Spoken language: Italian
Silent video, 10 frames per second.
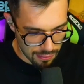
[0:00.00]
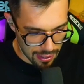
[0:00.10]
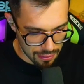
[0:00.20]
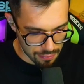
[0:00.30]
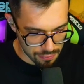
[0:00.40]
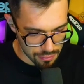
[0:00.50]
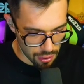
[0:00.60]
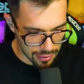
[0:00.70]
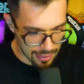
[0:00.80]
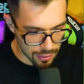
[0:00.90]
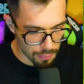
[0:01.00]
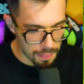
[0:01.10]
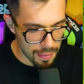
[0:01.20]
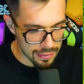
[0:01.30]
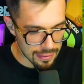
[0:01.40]
vai. No, Greg, non mi
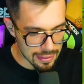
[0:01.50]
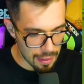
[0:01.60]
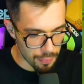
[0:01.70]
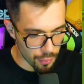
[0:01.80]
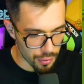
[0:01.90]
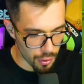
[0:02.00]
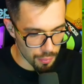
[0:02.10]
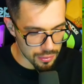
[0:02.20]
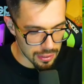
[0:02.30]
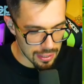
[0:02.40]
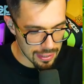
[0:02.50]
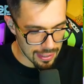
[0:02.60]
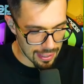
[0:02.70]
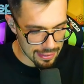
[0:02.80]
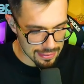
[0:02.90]
perdere tempo con i robottini,
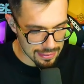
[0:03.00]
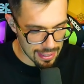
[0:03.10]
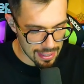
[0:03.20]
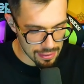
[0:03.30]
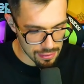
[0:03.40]
grazie.